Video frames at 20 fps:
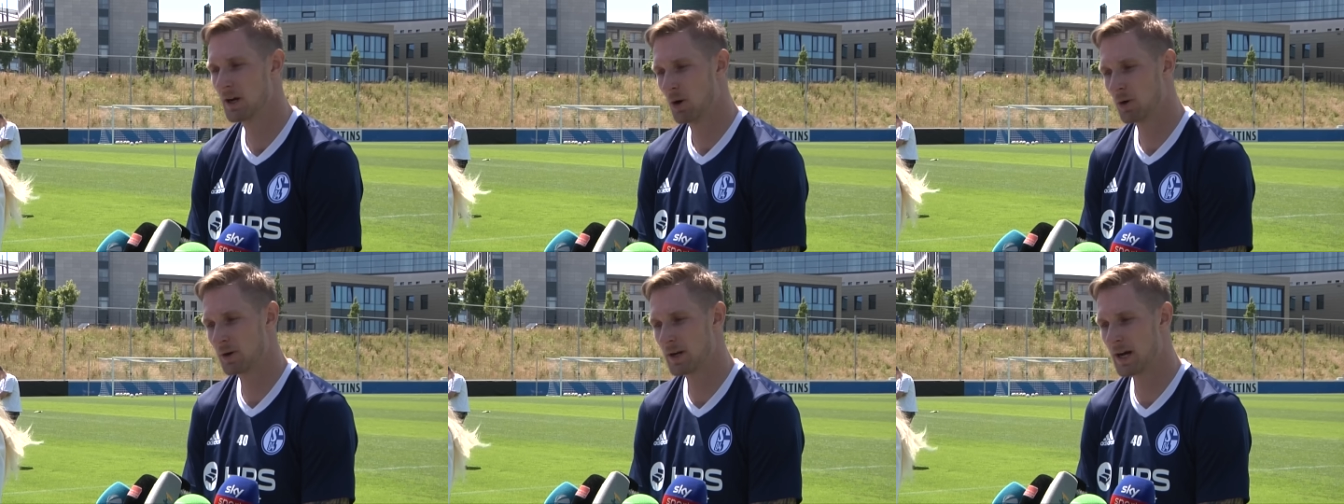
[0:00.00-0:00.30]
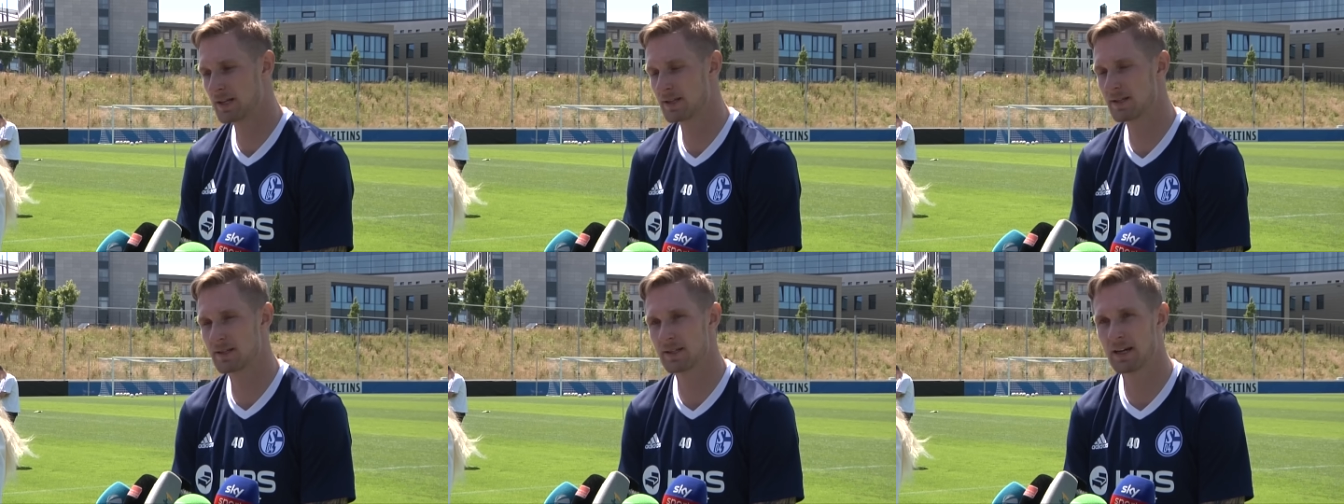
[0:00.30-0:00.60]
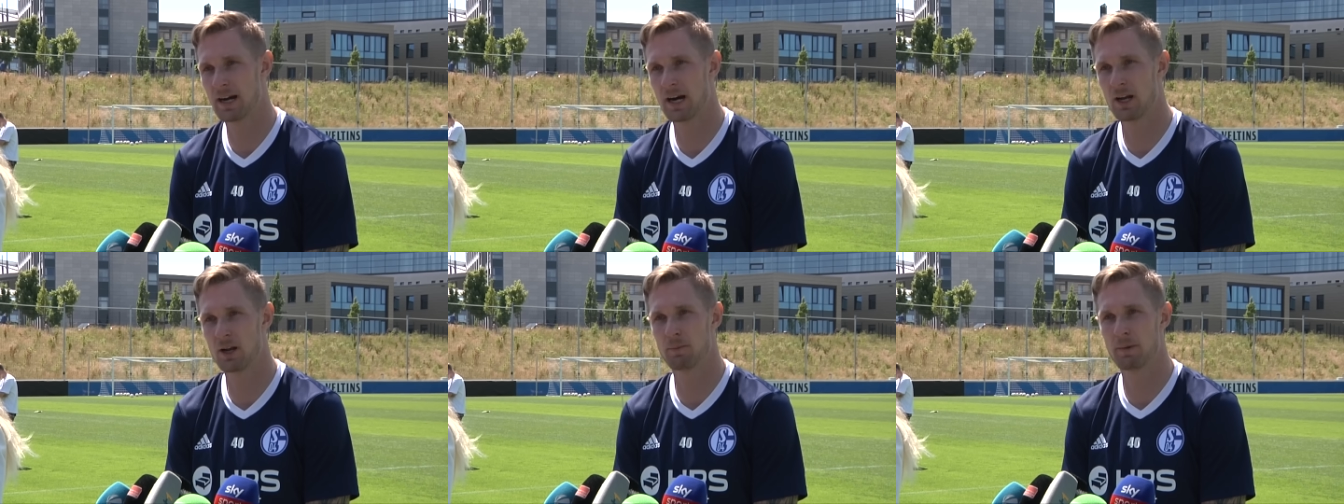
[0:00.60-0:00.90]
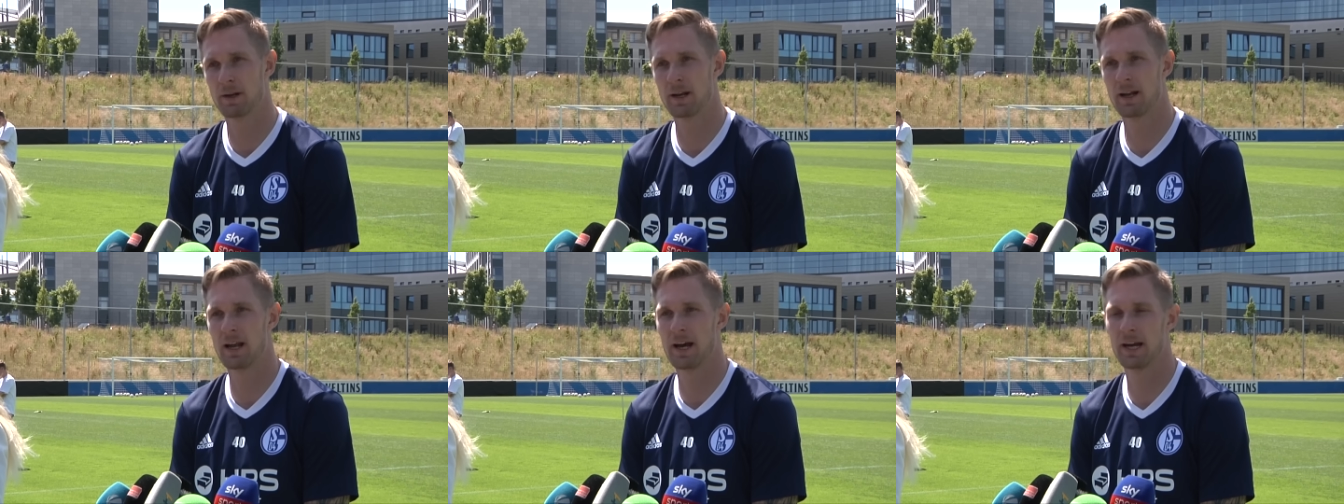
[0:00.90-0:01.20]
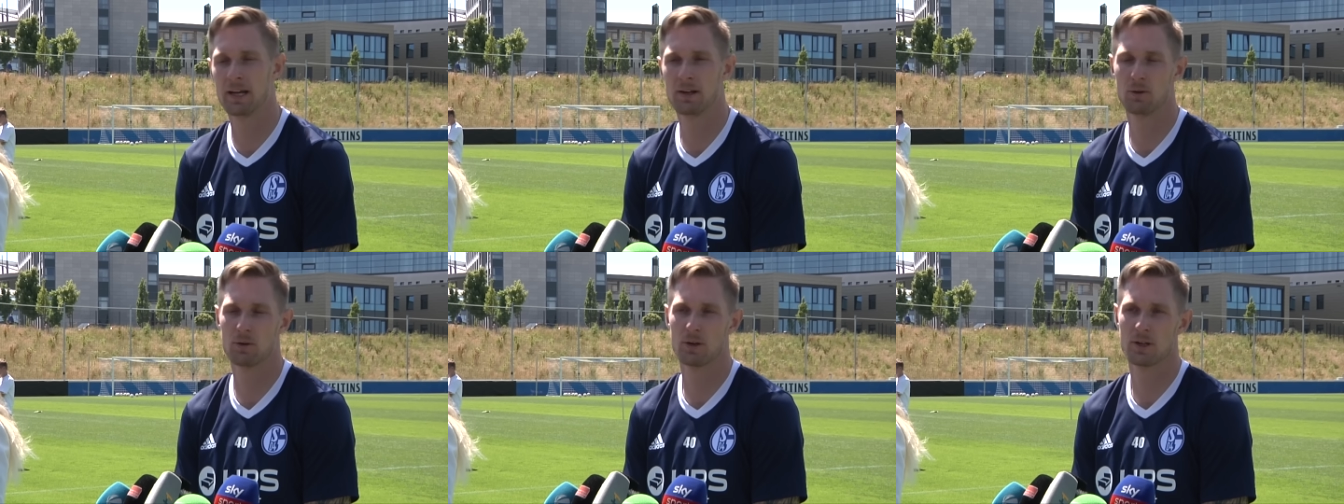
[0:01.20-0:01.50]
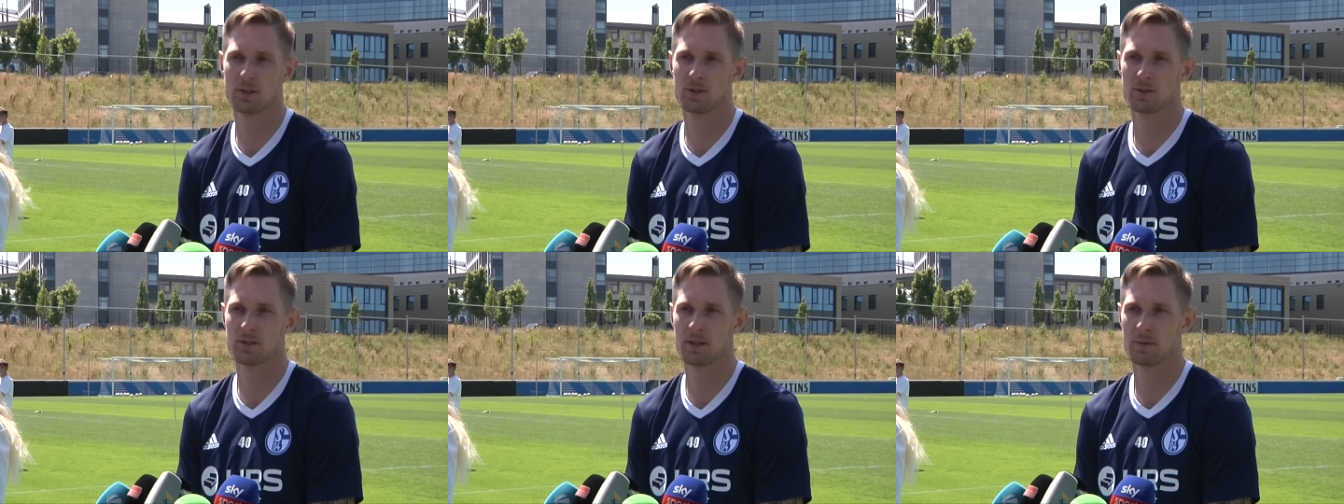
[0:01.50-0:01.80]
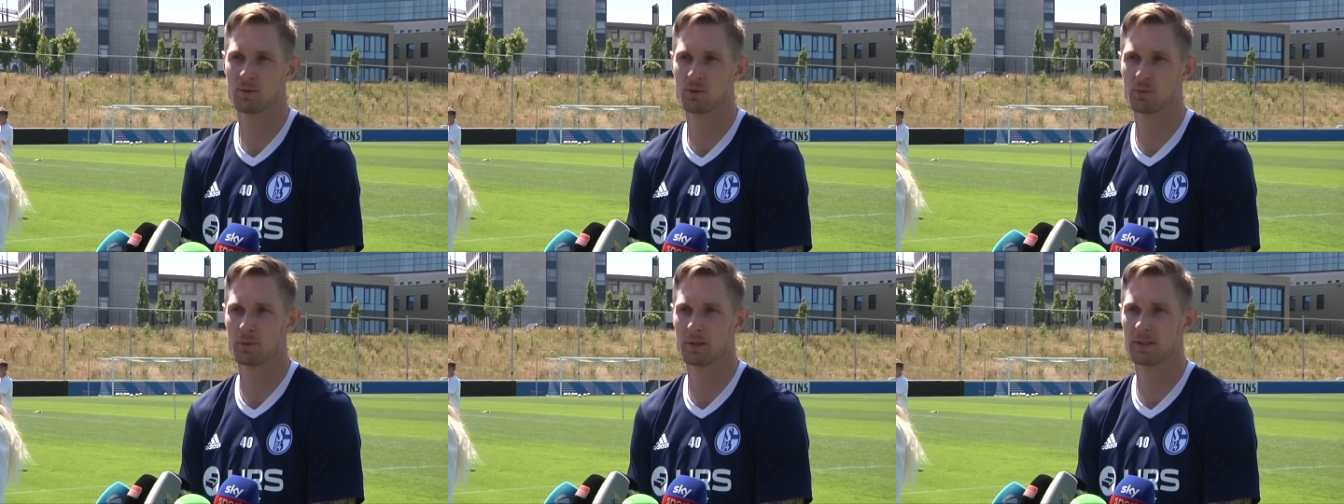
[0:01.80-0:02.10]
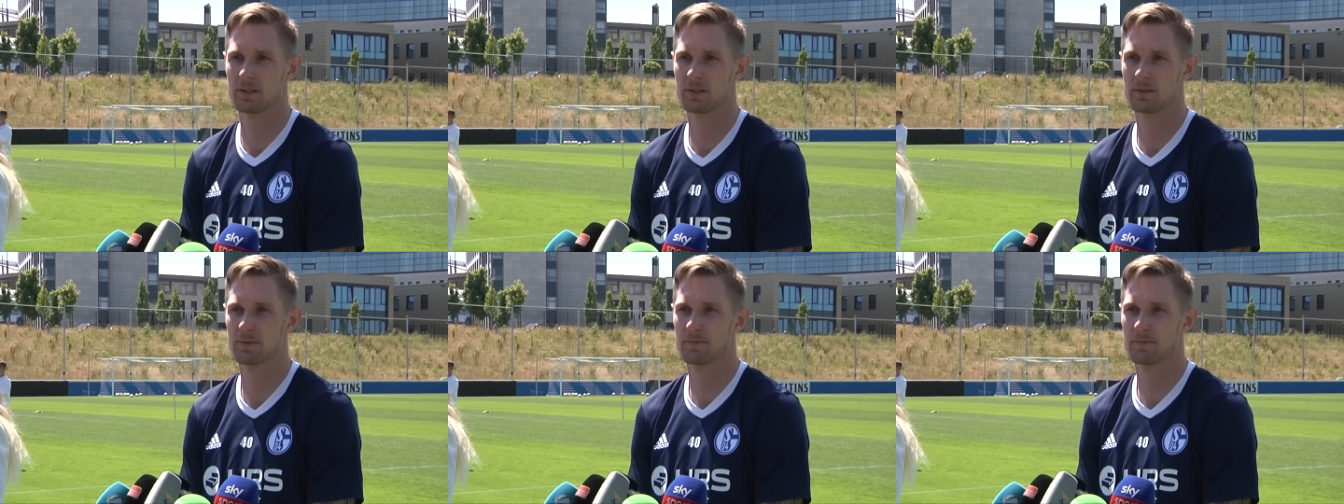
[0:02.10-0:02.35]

Und da ist es egal, ob man alleine oder zusammen spielt.